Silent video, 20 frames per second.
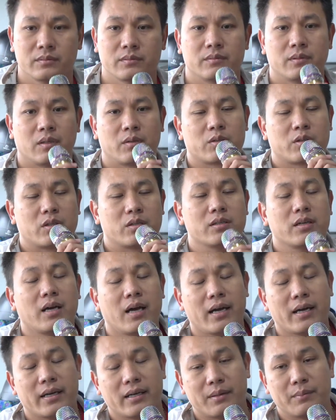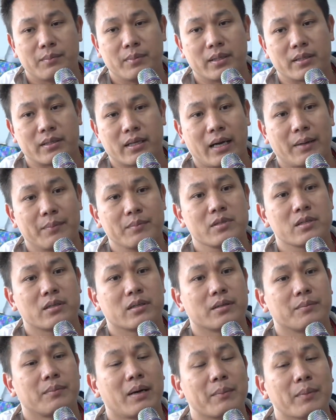và loạt trận thứ hai là 18
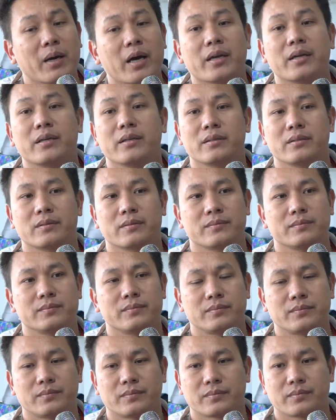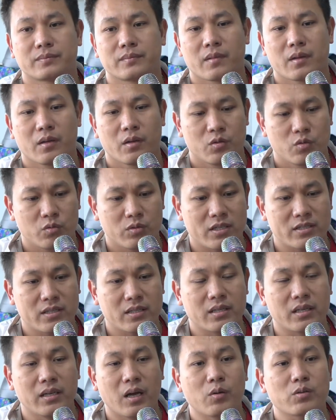giờ 30 chúng ta sẽ
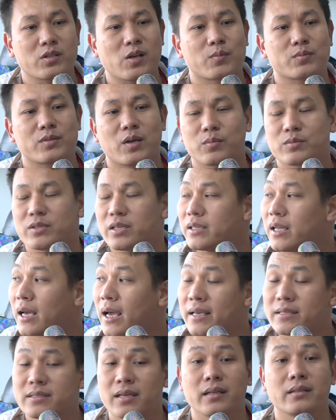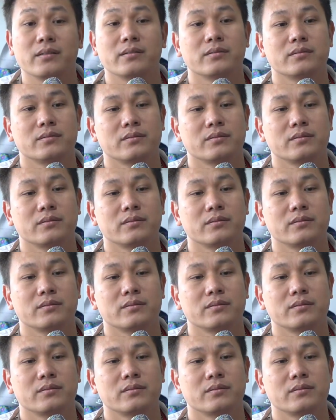thi đấu song song trên hai sân